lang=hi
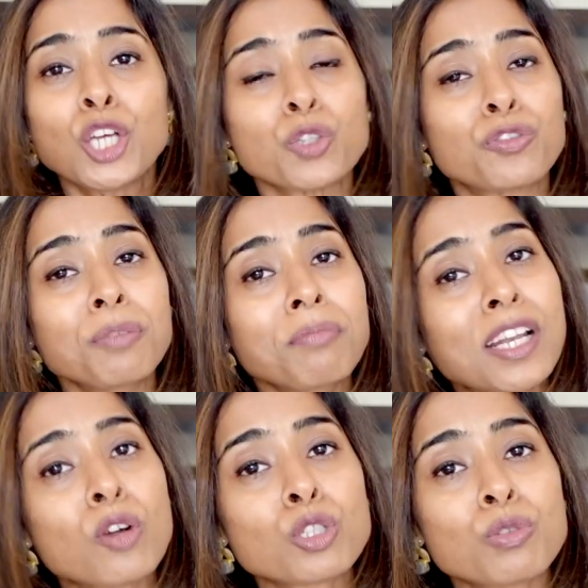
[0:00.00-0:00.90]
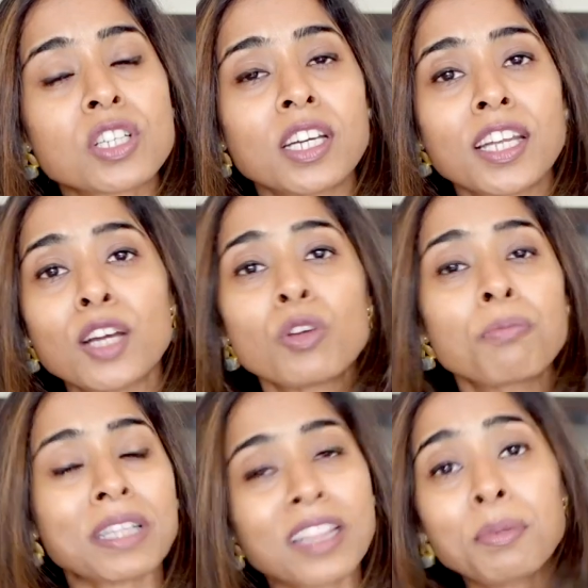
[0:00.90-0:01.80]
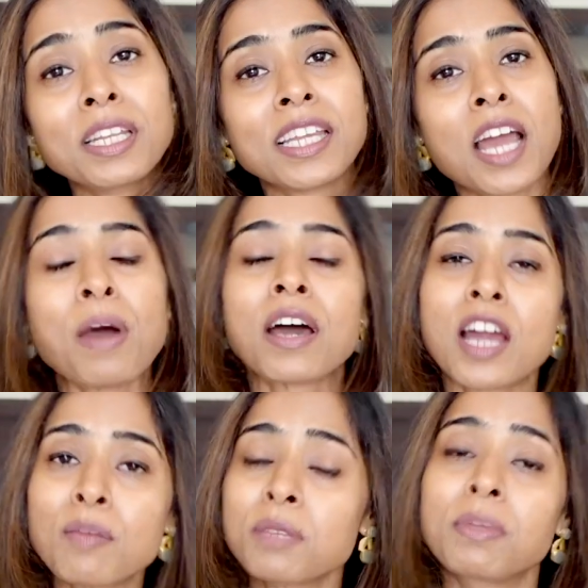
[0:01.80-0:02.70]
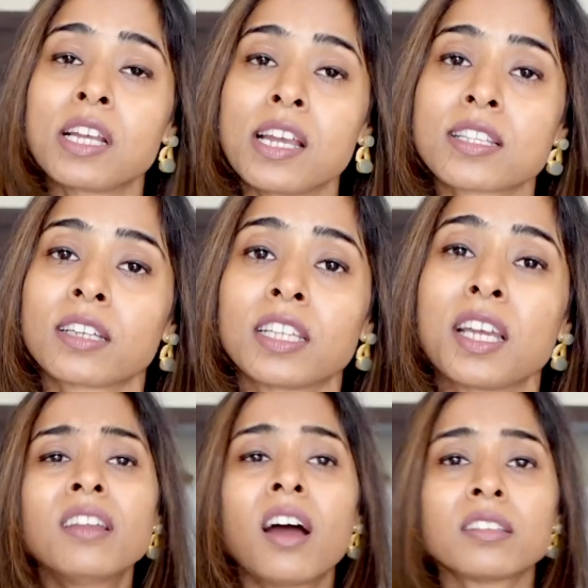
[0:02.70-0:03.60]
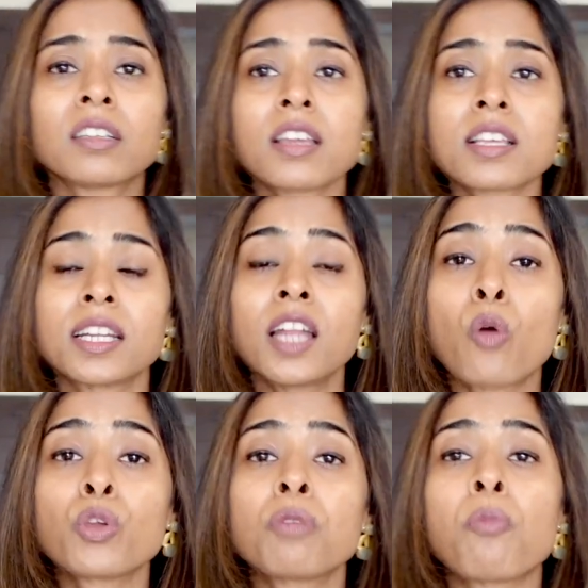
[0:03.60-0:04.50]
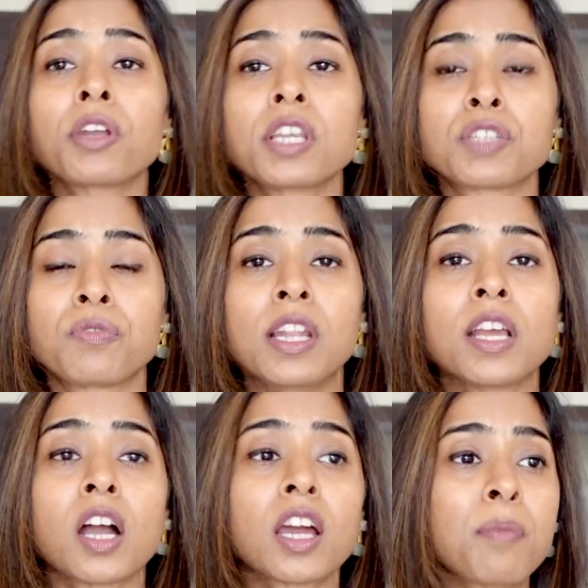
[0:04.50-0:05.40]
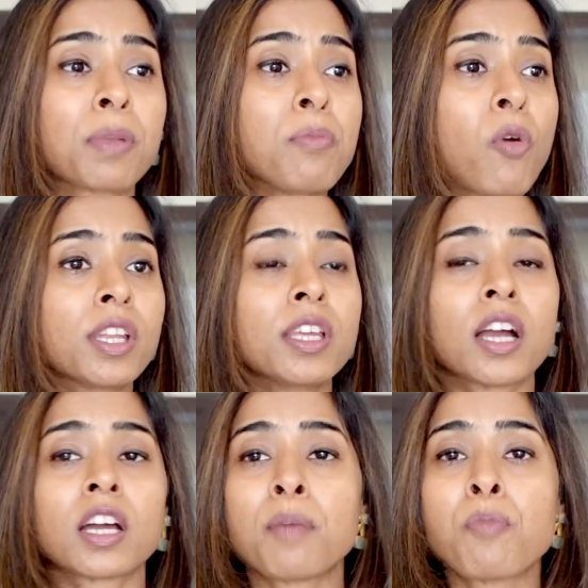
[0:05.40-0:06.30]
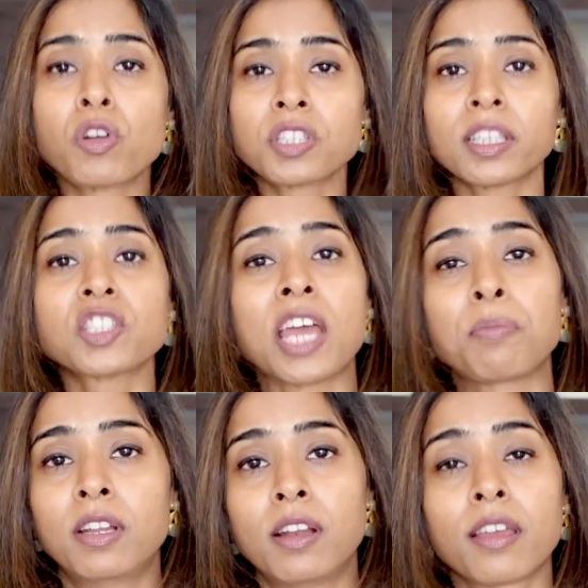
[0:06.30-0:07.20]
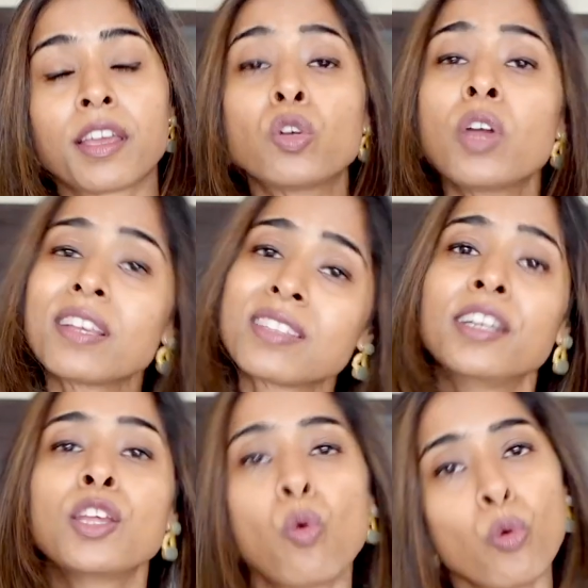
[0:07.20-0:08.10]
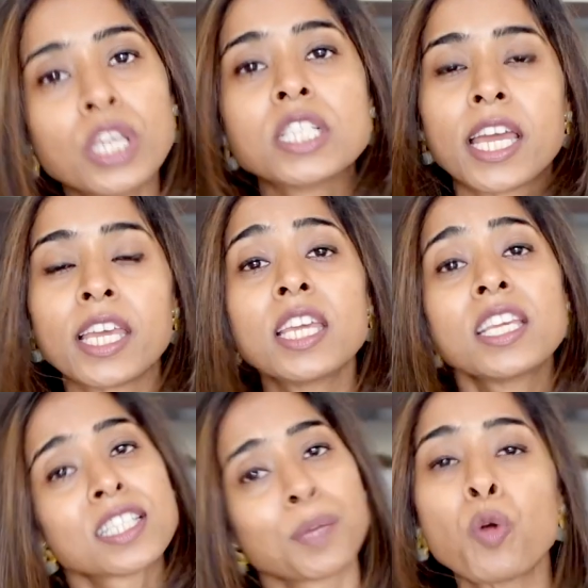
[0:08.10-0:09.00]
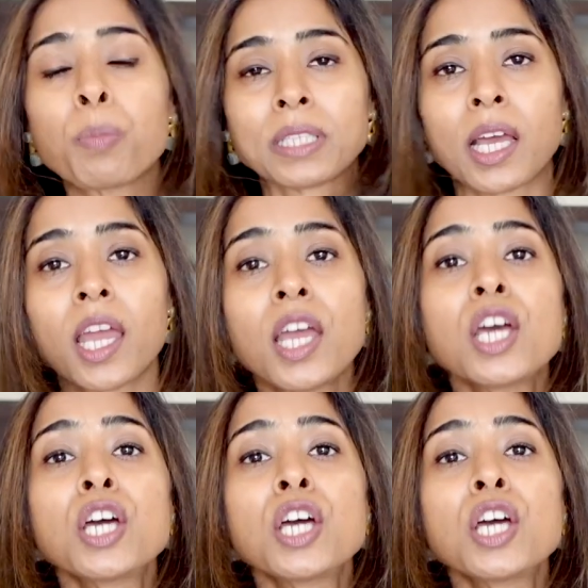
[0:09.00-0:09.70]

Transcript: तो फिर मिल्क को स्विच करने का कोई मतलब ही नहीं है आप आराम से मिल्क ले सकते हैं द अदर थिंग इज दैट हाउ योर बॉडी इज फीलिंग अगर आपकी बॉडी अगर आप बहुत ज़्यादा चाय पीने लगेंगे तो एसिडिटी हो ही जाएगी ये सबको पता है